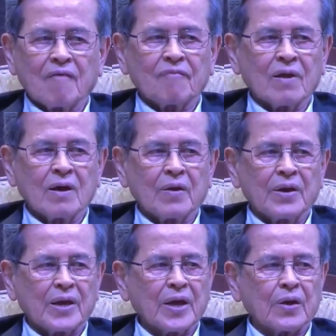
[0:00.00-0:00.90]

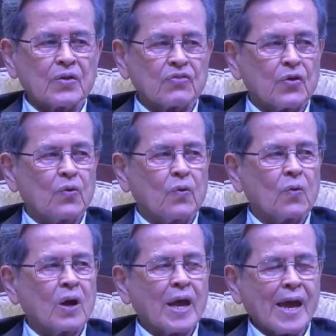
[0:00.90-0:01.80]
learning through
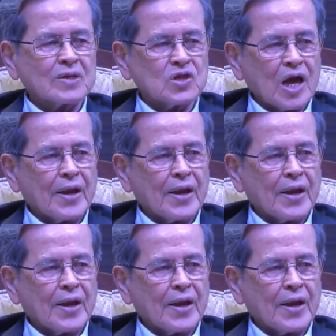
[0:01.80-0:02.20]
action